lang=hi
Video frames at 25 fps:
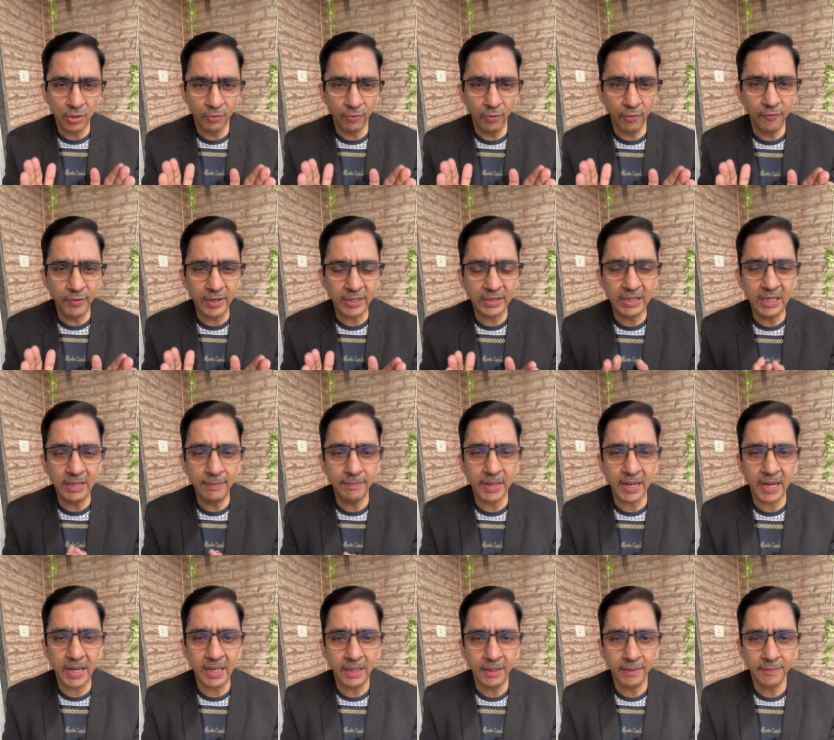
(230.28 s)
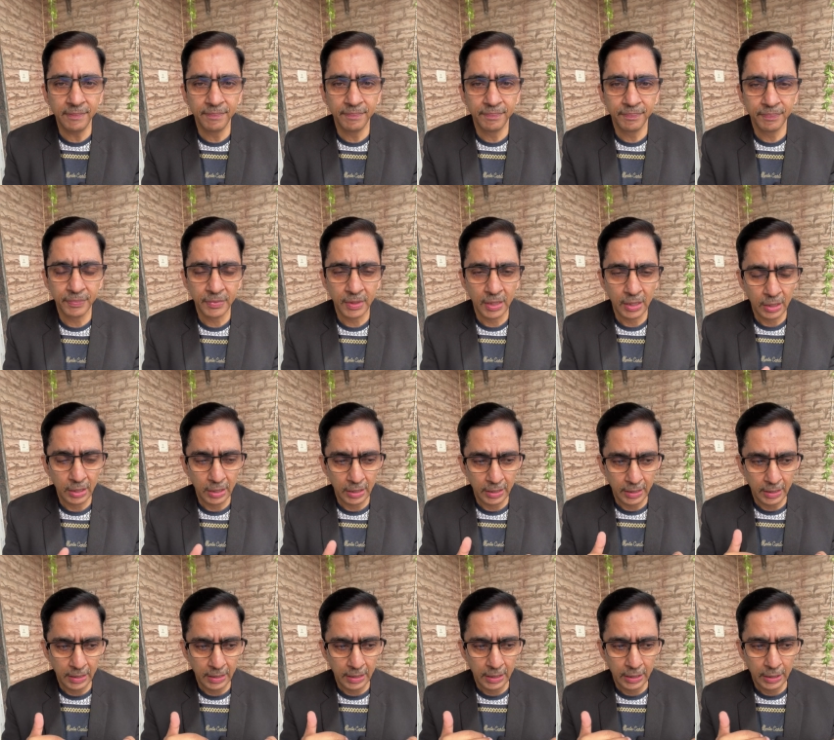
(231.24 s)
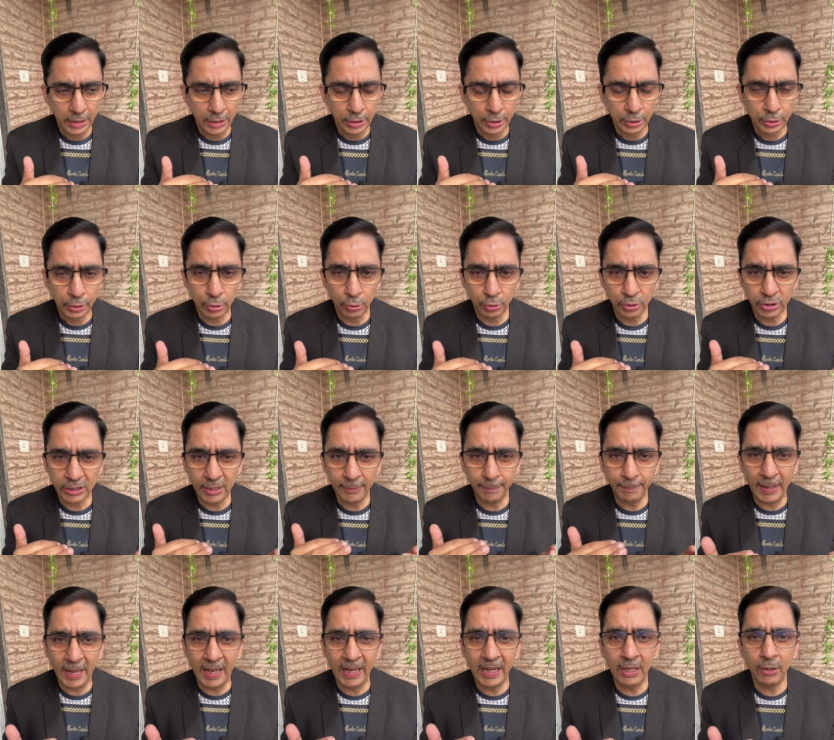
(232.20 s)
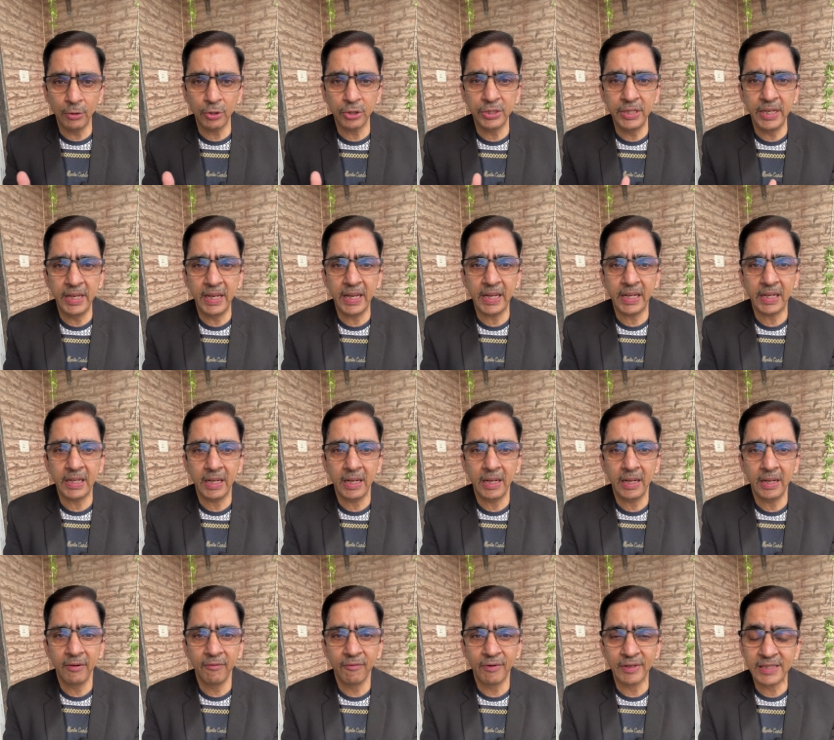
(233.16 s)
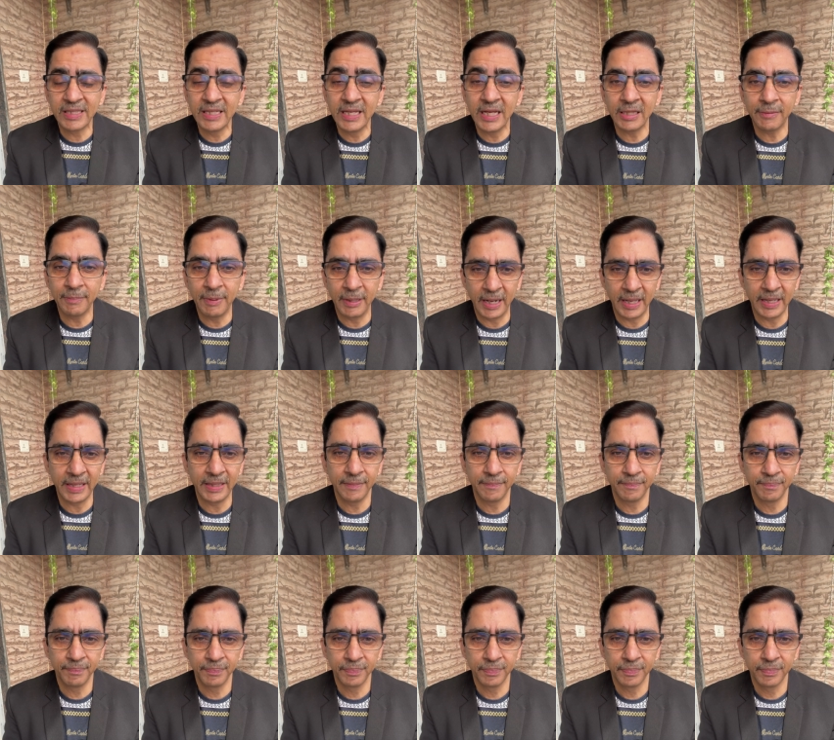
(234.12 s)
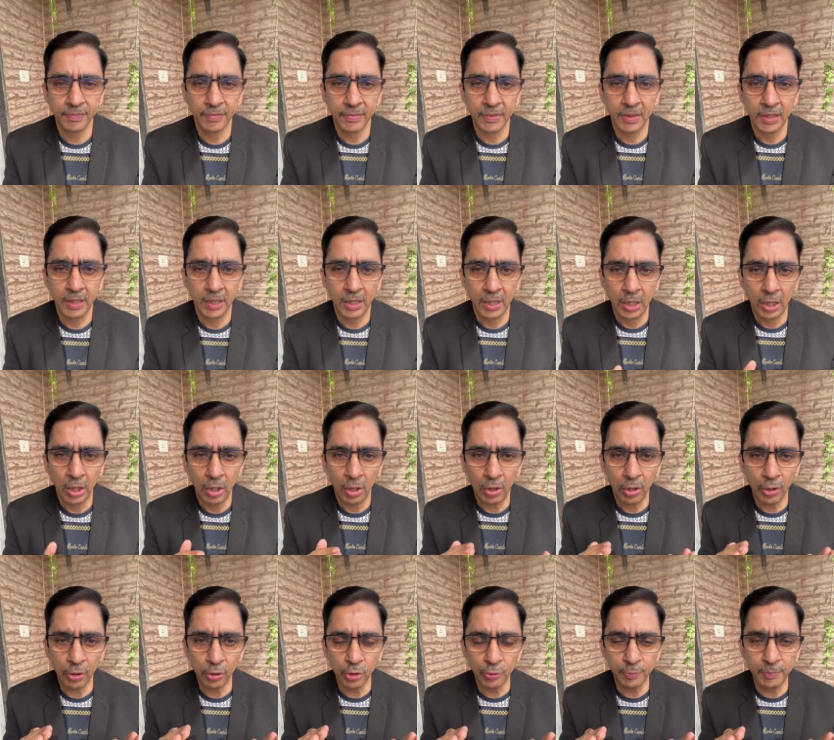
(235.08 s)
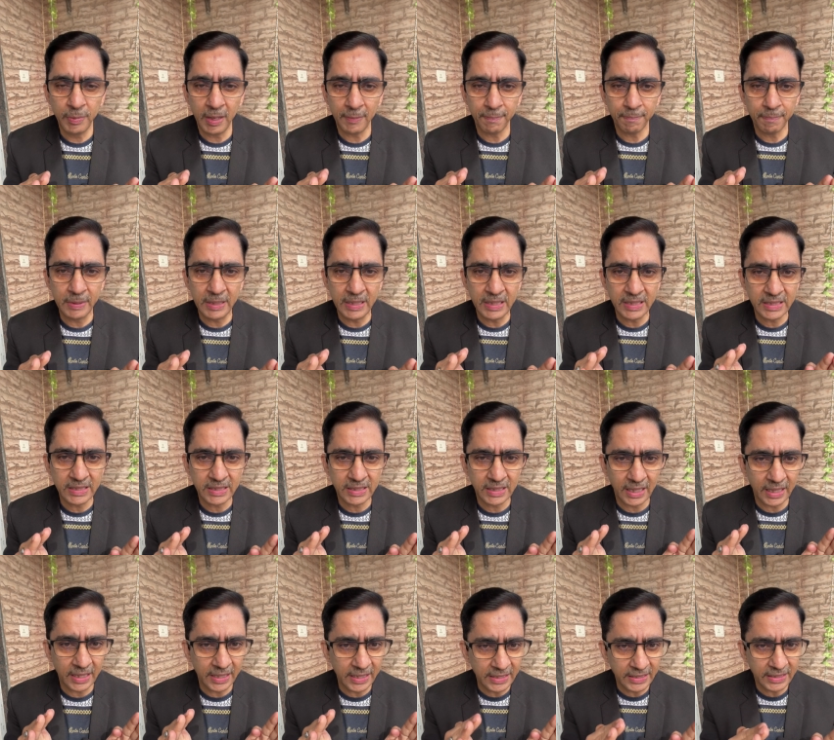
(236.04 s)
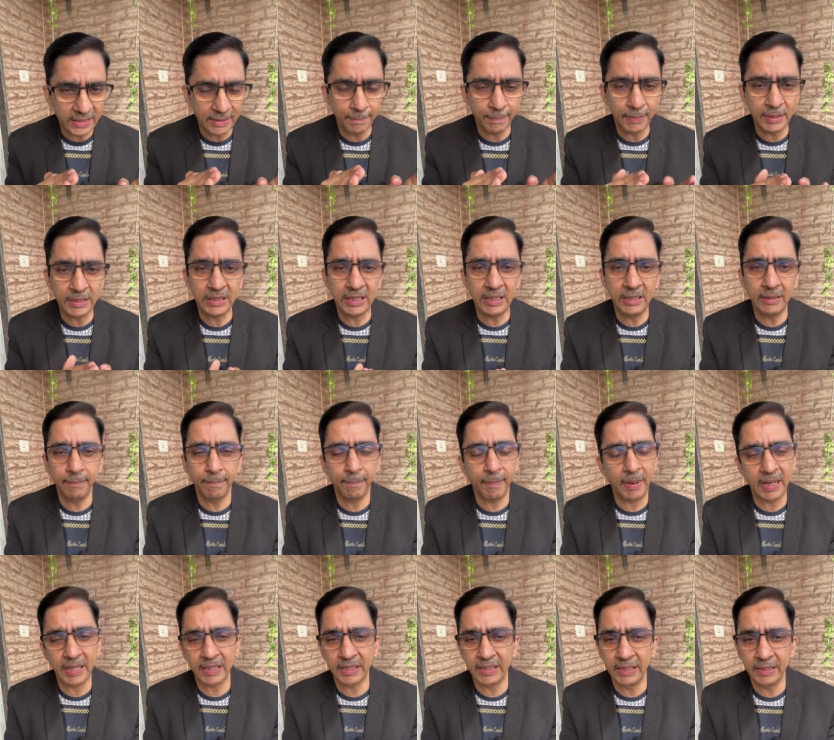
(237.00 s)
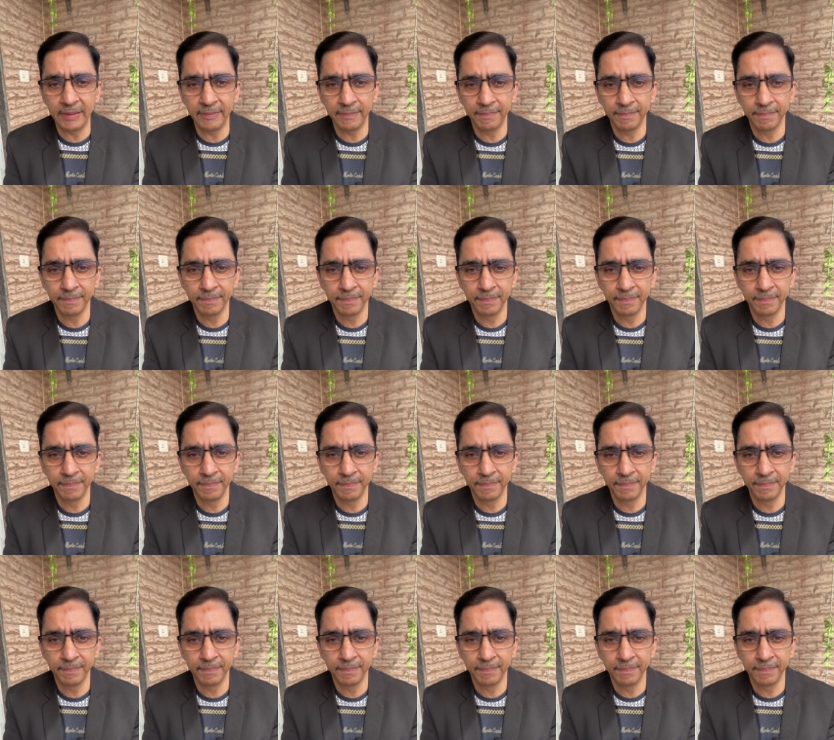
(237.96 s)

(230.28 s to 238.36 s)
जब वो व्यक्ति मरा तो उससे पहले उसने एक वसीयत बनाई और उसमें अपनी सारी संपत्ति बांट दी